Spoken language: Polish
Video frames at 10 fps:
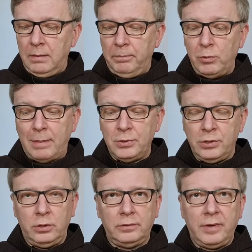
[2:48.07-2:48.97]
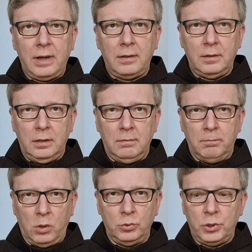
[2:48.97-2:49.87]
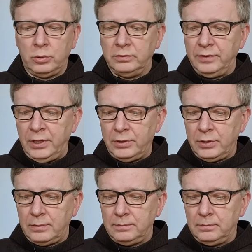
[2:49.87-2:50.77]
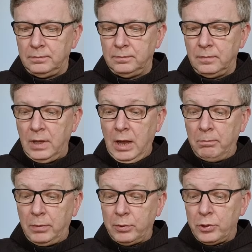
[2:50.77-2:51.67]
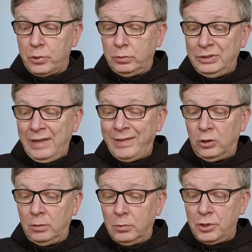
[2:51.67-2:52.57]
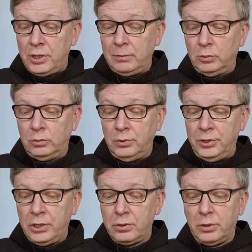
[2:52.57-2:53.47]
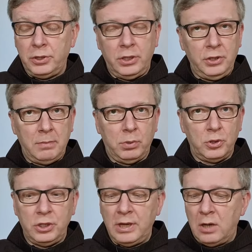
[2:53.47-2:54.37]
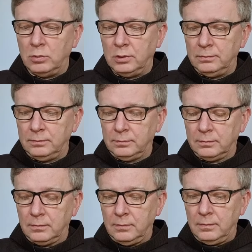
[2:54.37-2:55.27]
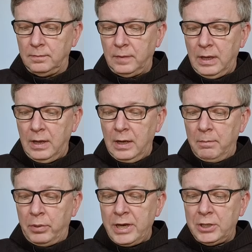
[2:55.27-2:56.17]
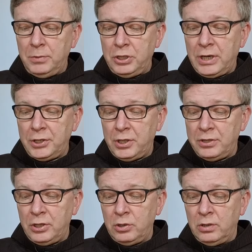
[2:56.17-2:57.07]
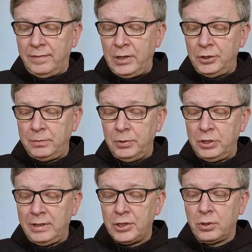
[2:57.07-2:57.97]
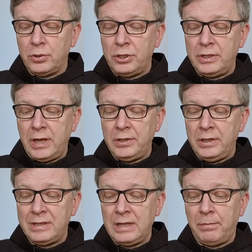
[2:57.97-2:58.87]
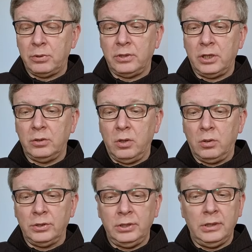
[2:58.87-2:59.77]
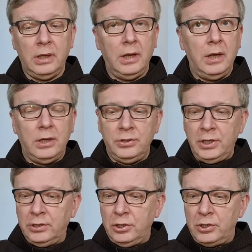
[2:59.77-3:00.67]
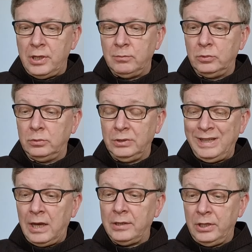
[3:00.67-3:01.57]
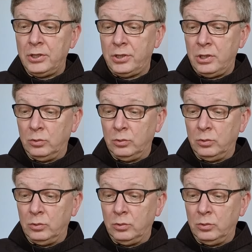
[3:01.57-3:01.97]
Byłam zdrowa, mąż również. Po prostu nie wiadomo, czemu dziecko się nie poczynało. Po jakimś czasie zdecydowaliśmy się na skorzystanie z naprotechnologii, dzięki czemu ja jeszcze